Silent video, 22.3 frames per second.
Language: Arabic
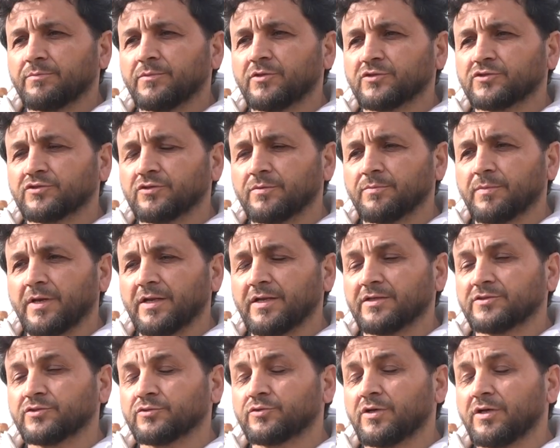بنرسم
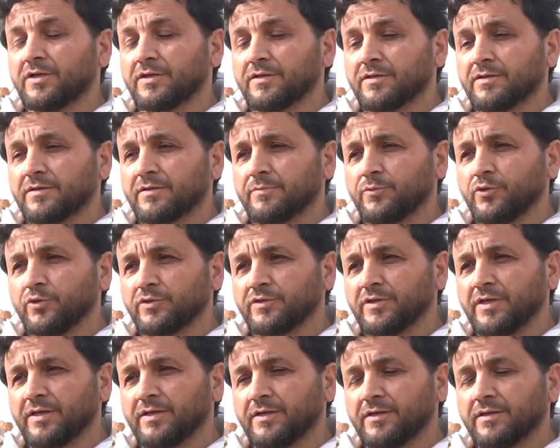على جدران
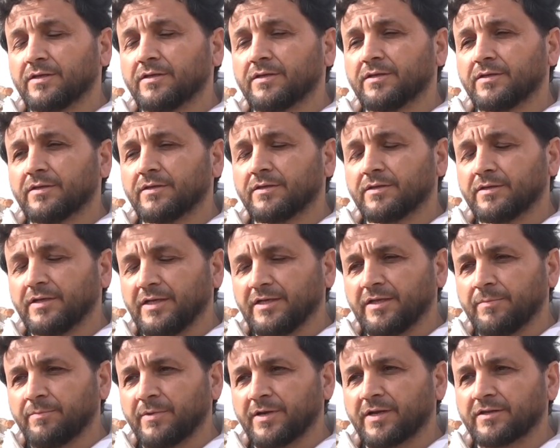بيوتنا
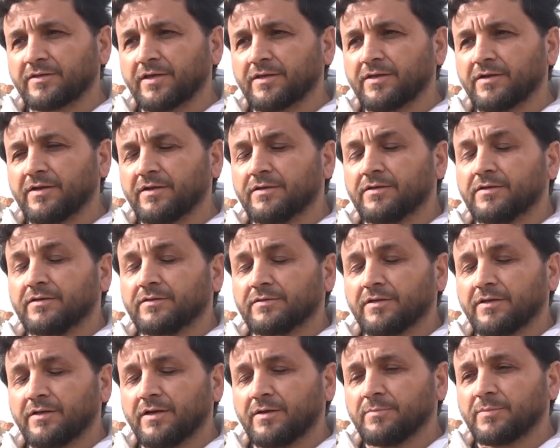يلي دمرها
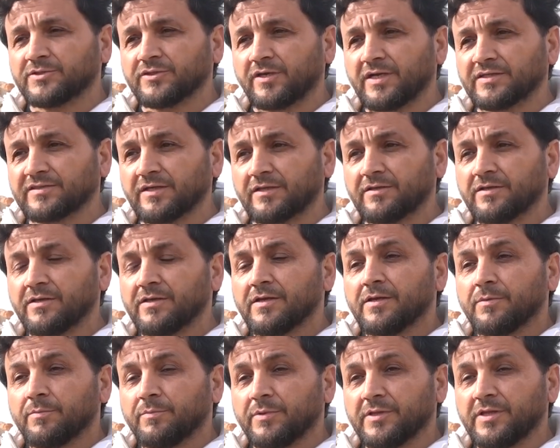طيران بشار اسد
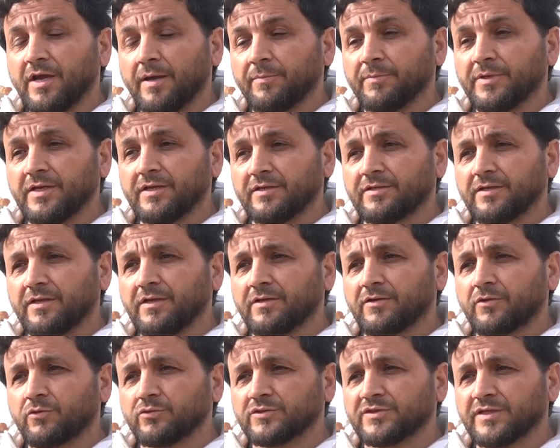بدعم من
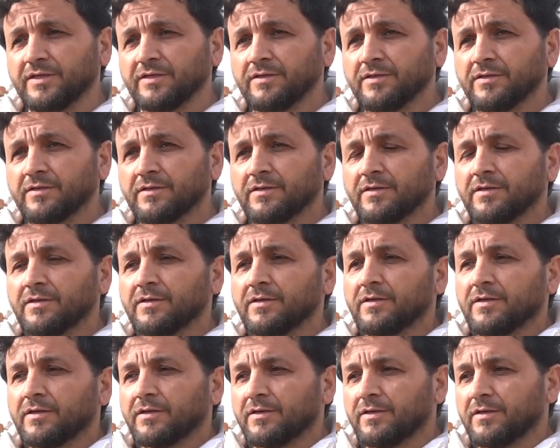الاحتلال الروسي
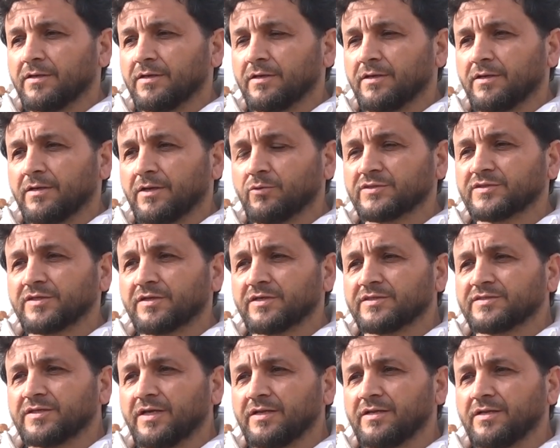آه،
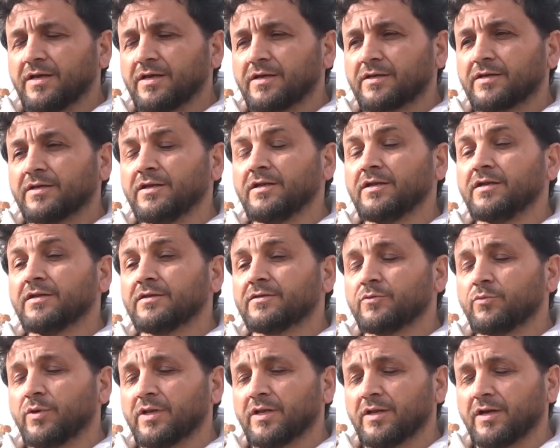لنوصل رساله
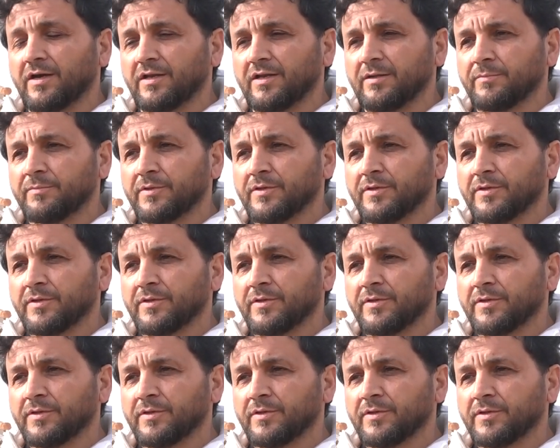لكل دول العالم